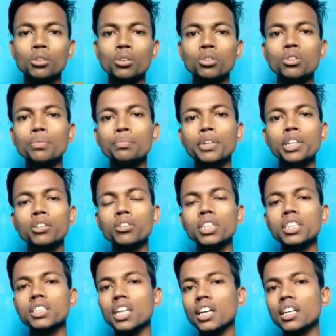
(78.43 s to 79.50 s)
तो दोस्तों वीडियो
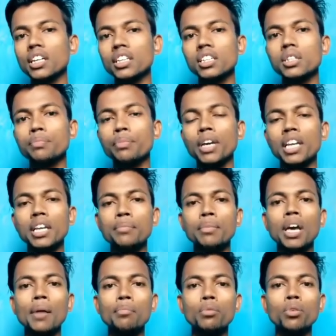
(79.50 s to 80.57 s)
की स्टार्ट करने से पहले
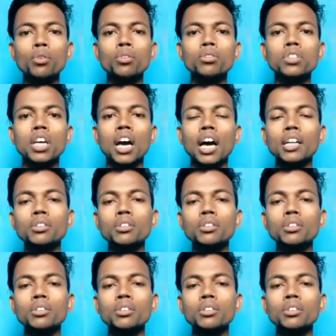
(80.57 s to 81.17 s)
मैं आप लोग से